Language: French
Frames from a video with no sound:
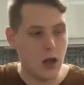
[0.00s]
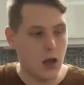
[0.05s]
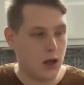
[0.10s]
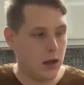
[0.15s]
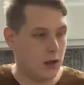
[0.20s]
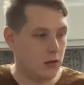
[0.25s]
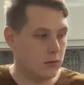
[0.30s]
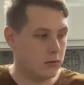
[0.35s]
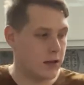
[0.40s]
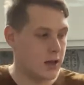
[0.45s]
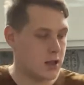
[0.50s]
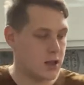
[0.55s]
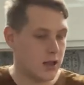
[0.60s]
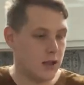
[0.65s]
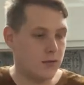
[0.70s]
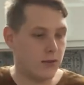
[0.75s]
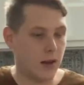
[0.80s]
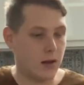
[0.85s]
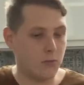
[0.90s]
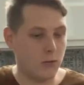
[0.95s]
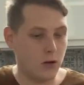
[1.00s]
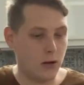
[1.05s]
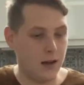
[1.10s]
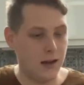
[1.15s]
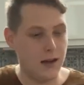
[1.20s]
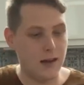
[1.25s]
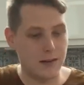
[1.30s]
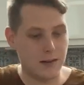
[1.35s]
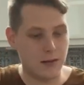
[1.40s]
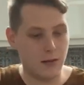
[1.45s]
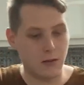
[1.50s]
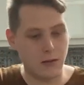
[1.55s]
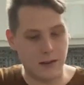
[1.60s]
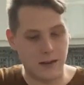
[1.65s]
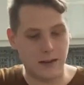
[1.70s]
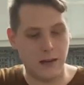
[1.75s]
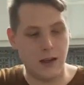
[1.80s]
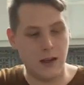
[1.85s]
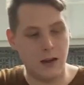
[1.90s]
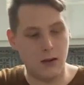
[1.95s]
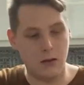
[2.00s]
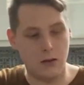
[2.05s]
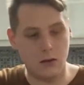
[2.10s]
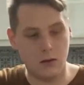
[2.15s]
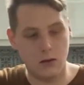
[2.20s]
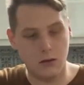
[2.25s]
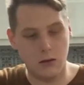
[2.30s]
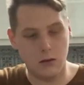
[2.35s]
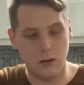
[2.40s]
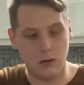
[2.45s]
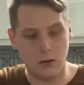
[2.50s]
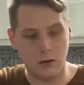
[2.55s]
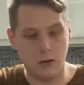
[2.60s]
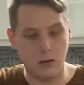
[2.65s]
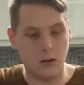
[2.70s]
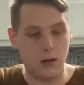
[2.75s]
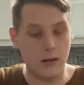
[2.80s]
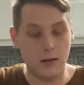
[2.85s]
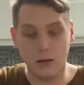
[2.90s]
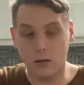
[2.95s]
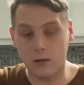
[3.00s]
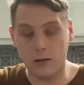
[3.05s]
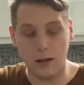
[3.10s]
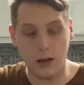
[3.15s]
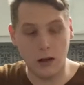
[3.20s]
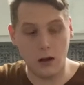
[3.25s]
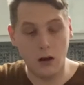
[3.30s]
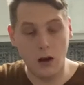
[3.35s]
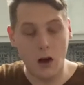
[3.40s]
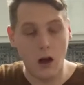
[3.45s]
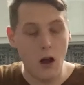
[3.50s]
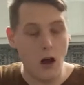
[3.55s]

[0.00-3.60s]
et on achète vraiment l'essentiel. Euh, l'essentiel.